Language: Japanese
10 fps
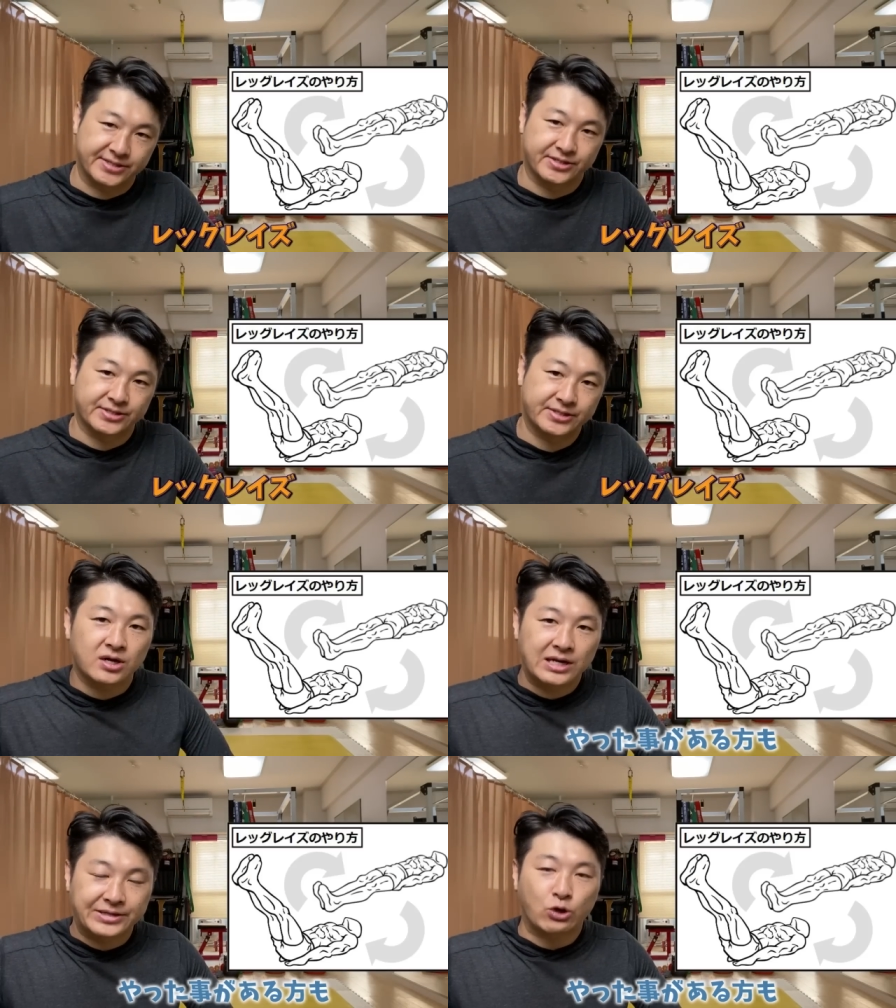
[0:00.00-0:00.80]
イズ
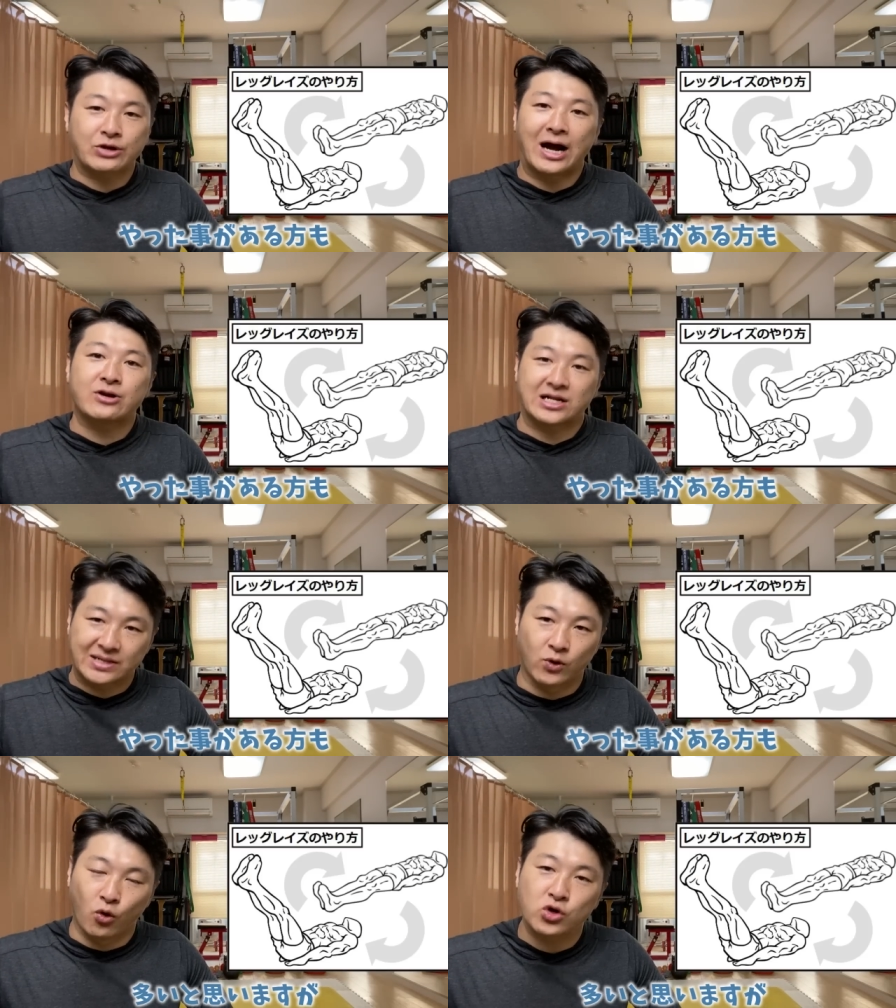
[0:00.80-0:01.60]
やったことある
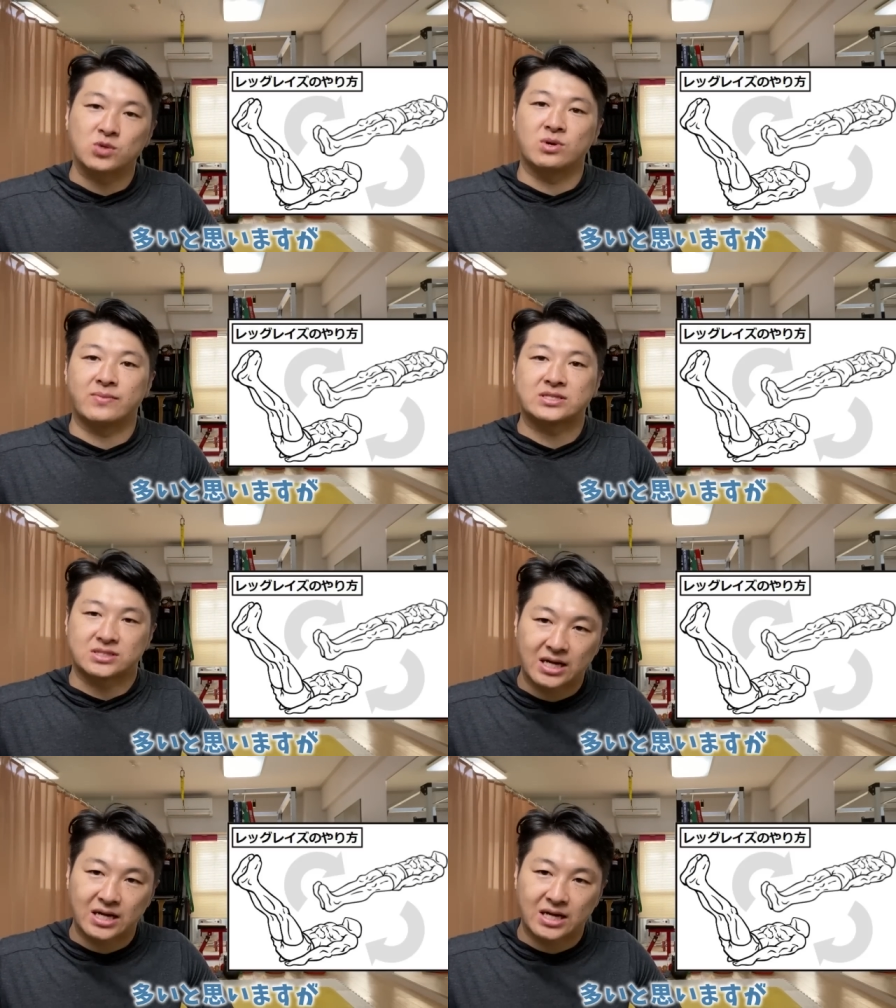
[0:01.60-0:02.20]
方も多いと思います